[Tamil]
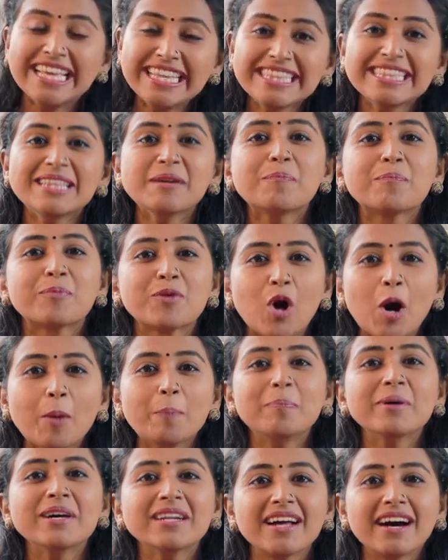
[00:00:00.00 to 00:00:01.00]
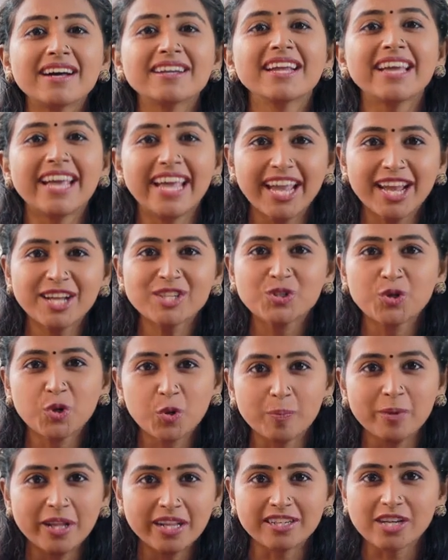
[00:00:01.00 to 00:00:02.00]
இந்த ப்ராப்பரான ஏஜ்
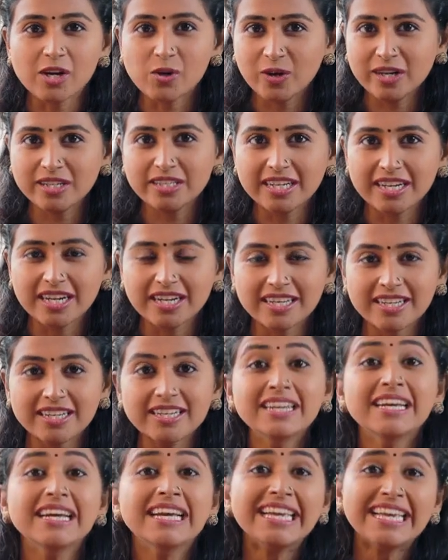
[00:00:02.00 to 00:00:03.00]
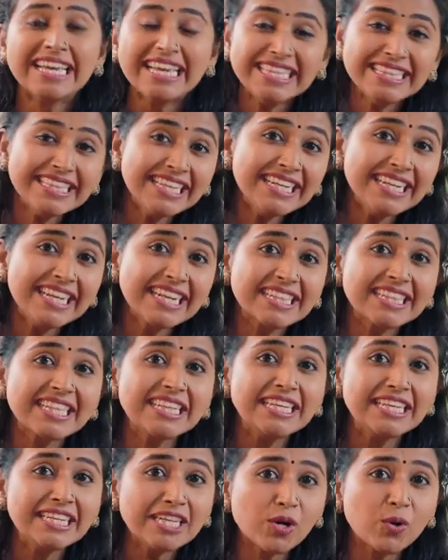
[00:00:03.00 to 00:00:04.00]
குரூப்ல இருக்க குழந்தைங்களுக்கு இந்த
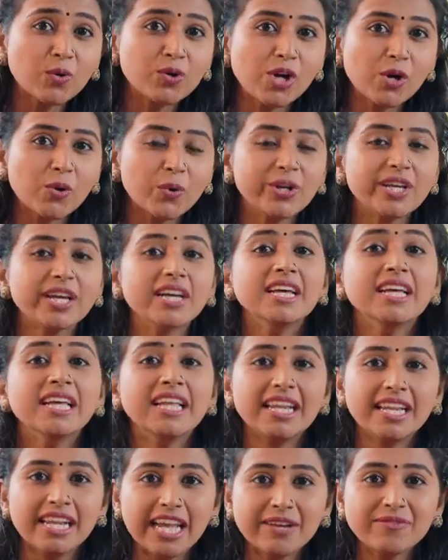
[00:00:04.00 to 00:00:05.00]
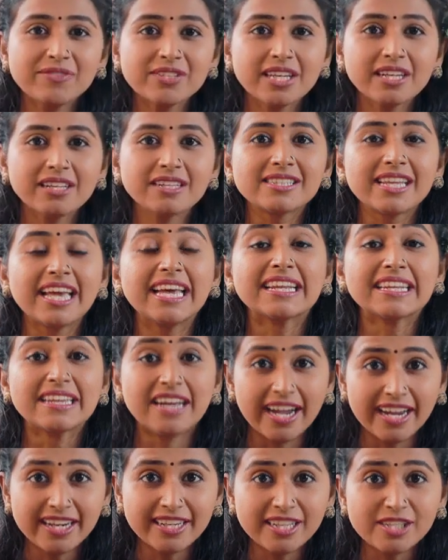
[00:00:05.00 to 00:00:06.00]
நேரத்தில் நீங்க கொடுக்கக்கூடிய லைஃப் ஸ்கில்ஸ்
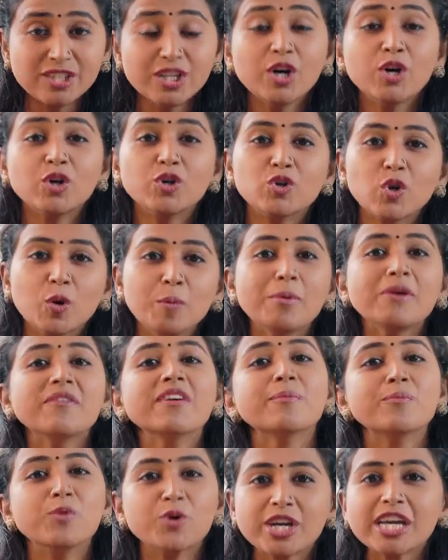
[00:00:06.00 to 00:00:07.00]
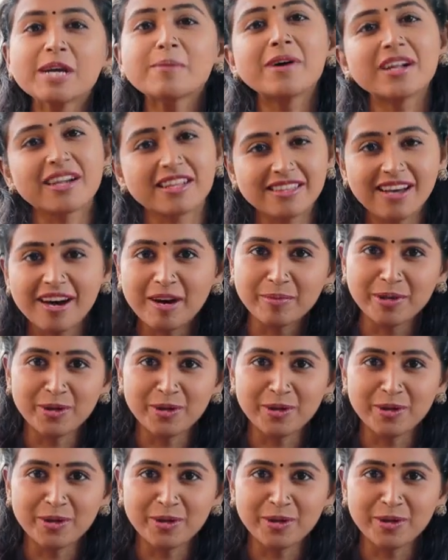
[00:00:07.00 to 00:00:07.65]
அண்ட் கைடன்ஸ் ரொம்பவே முக்கியமானதா